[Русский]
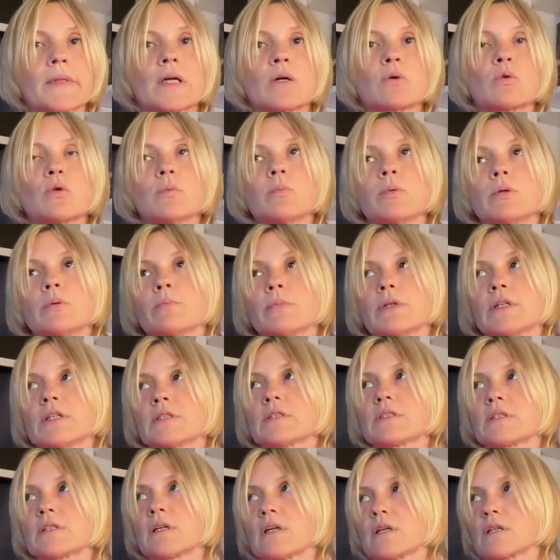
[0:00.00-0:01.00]
Какой бы мы
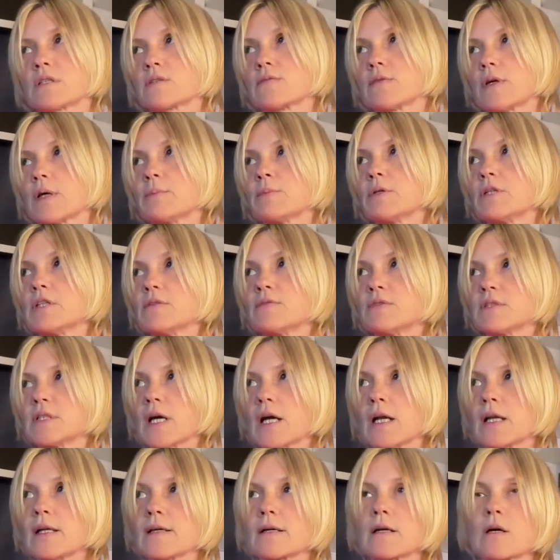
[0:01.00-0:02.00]
страх с вами не
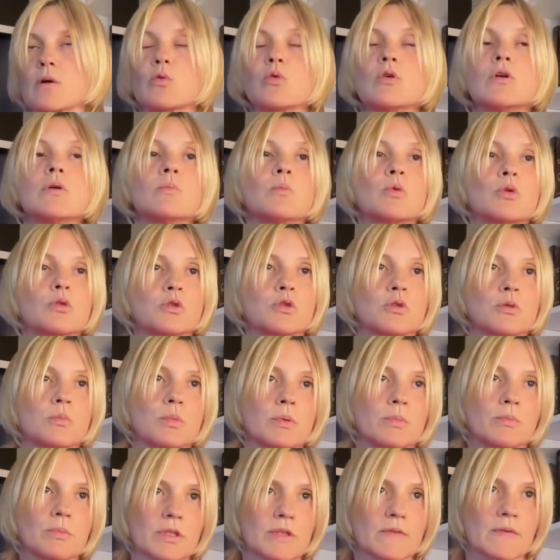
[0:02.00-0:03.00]
взяли, и какую эмоцию
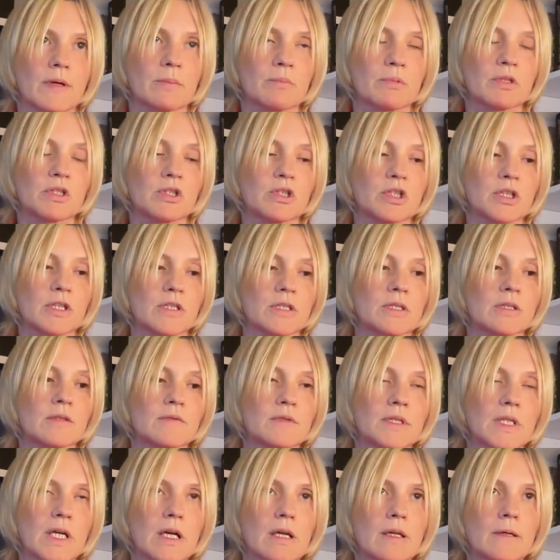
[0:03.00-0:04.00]
бы мы с вами сейчас не
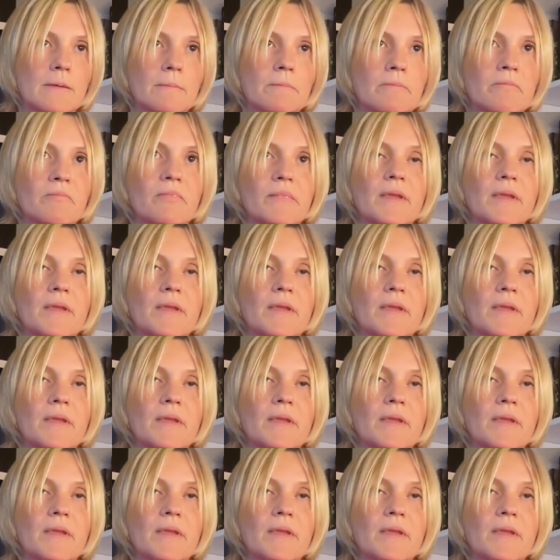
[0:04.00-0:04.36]
взяли,